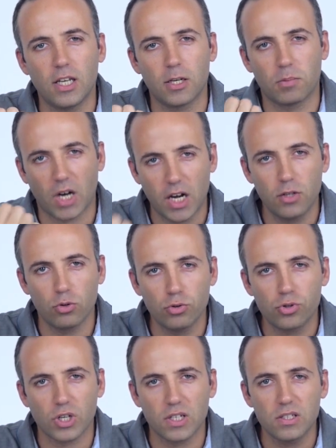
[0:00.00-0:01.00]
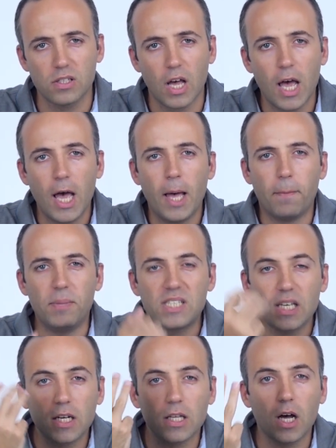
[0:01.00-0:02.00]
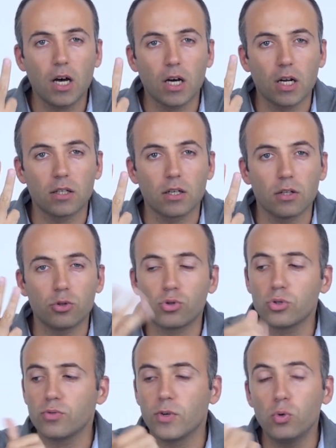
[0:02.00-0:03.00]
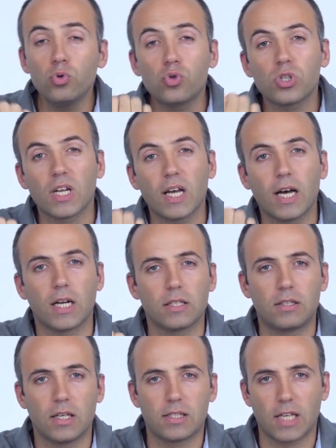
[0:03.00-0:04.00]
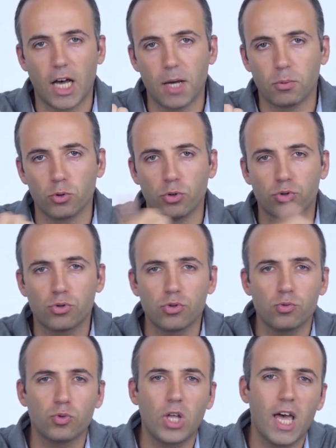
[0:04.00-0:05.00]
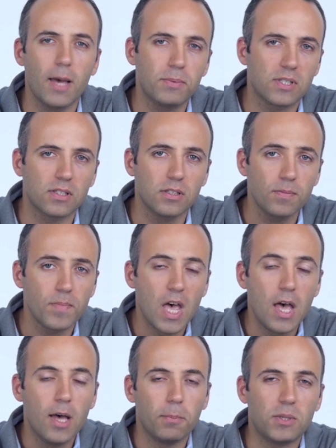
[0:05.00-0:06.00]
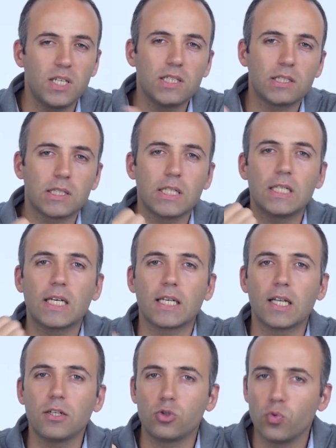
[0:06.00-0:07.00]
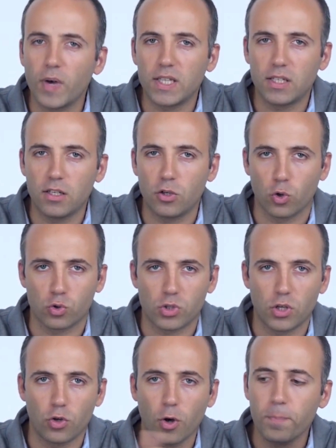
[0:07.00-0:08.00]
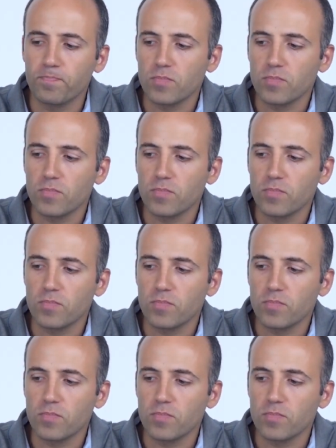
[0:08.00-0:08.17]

girip kayıt olursanız 1 sene daha garanti alıyorsunuz ve 3 sene garantiye sahip oluyorsunuz. Bu da Epson'ın printer'ına ne kadar güvendiğini gösteriyor.